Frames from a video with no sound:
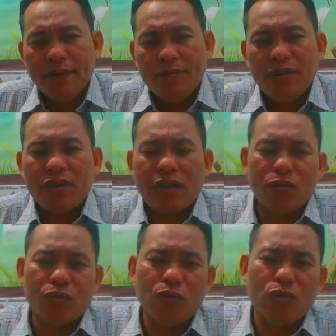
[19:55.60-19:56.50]
vừa
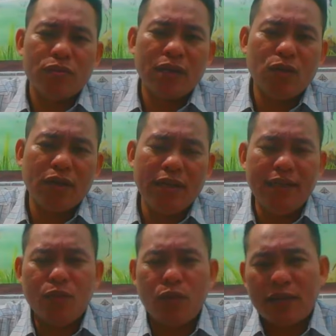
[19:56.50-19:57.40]
rồi tôi cũng có nói
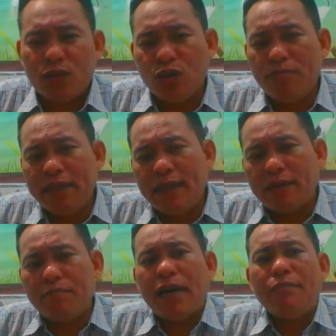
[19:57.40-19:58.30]
liên quan chỗ miếng đất
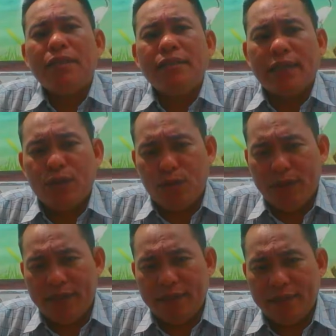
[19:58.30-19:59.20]
30 triệu đó
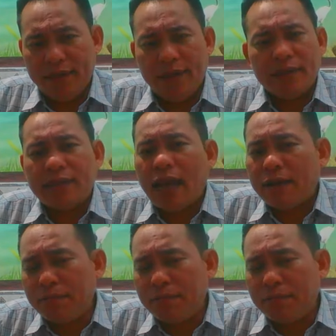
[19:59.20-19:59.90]
quý vị nó sát